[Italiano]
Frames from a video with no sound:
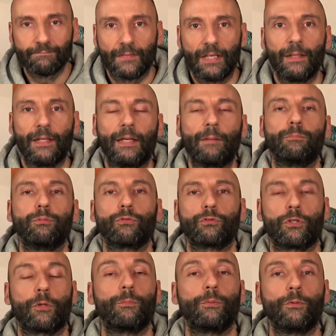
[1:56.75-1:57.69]
è
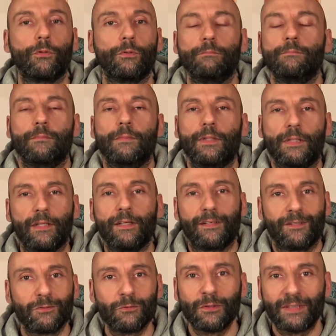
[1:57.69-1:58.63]
purtroppo eh,
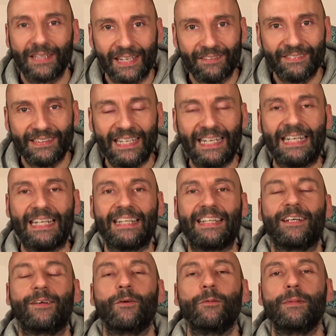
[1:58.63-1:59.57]
risulta
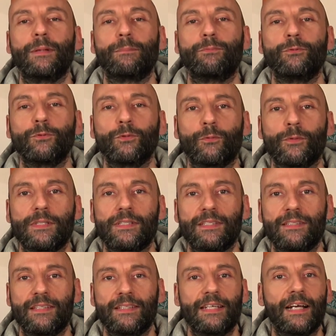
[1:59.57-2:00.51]
evidente come appunto questi
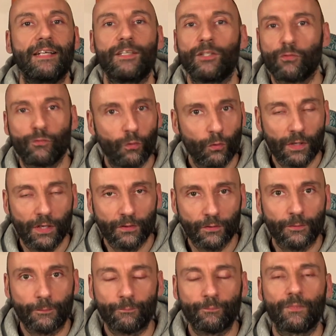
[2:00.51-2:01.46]
segnali
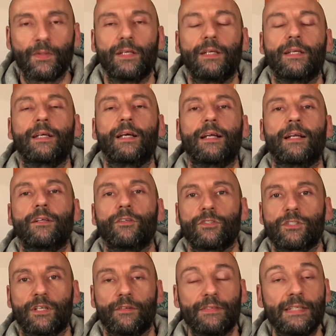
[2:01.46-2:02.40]
sfuggano eh, alla
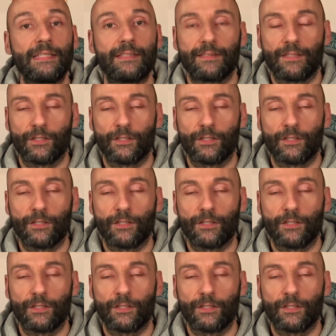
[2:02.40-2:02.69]
nostra vista,